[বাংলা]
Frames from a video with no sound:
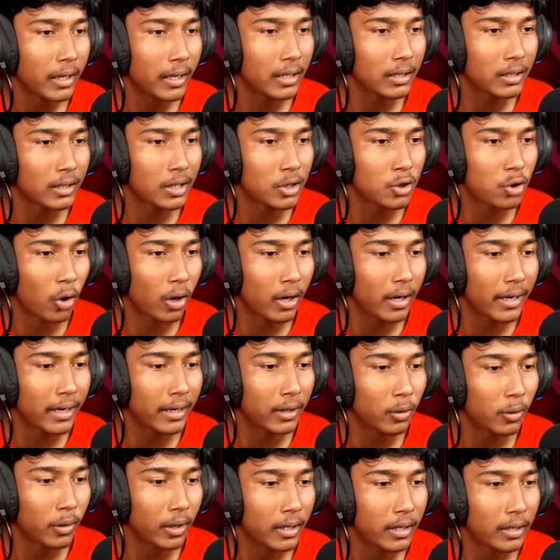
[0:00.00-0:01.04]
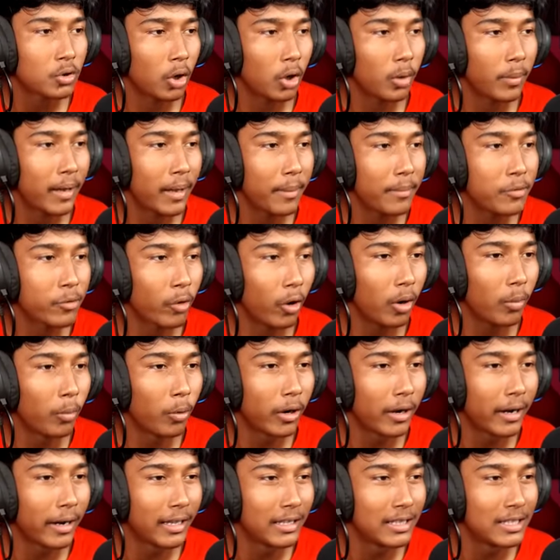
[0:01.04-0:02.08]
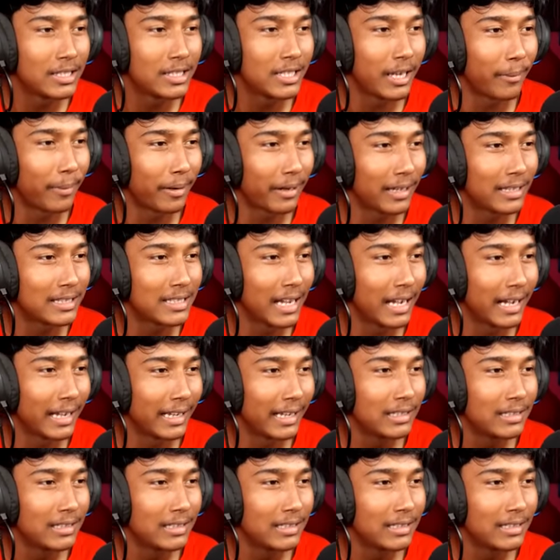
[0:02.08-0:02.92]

এখান থেকে জল নে একটুখানি চলো ভাই আমি জল ভরে রেখে দিচ্ছি আমার কাছে আগে